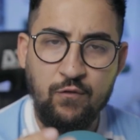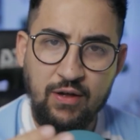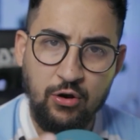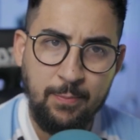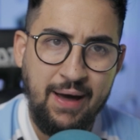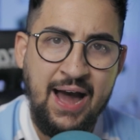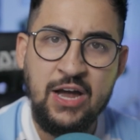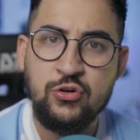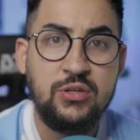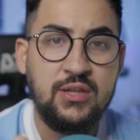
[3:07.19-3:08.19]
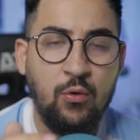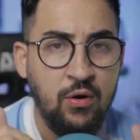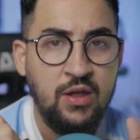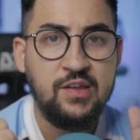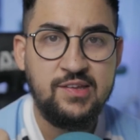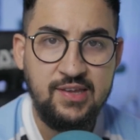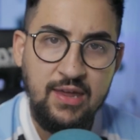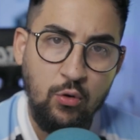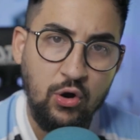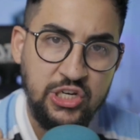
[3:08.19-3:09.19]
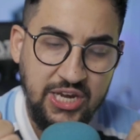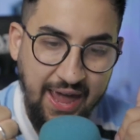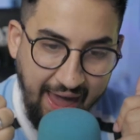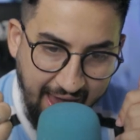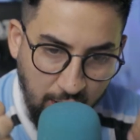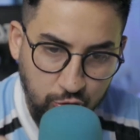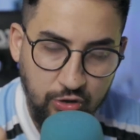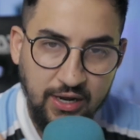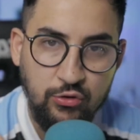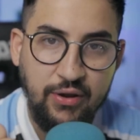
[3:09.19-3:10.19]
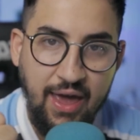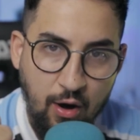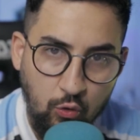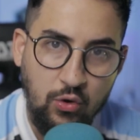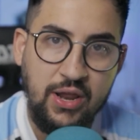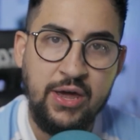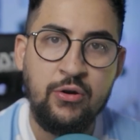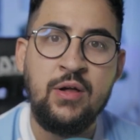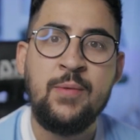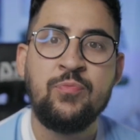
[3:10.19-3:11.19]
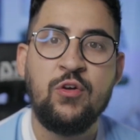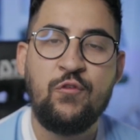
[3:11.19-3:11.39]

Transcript: é um valor baixo, então sim, o Rocher é o jogador, é o goleiro